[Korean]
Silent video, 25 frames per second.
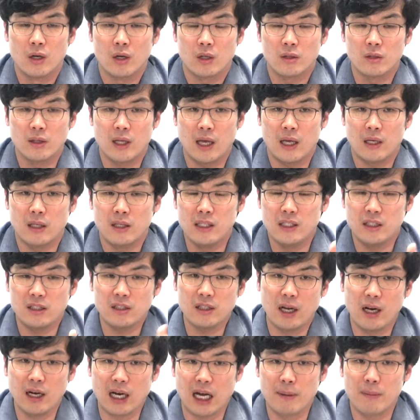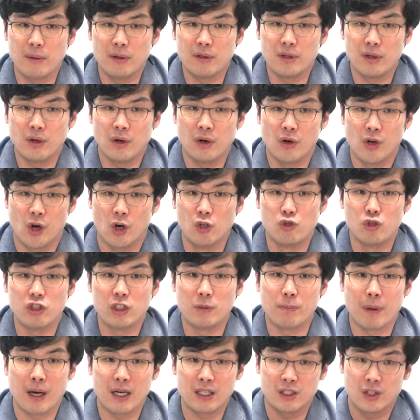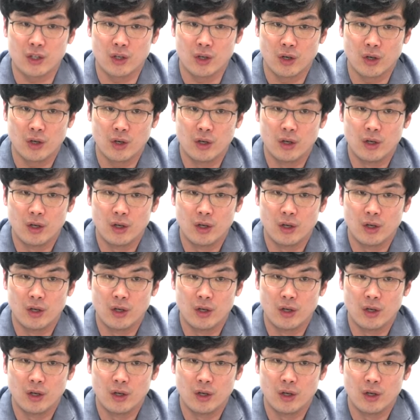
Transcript: 근데 이스라엘 가면요. 1 2지파죠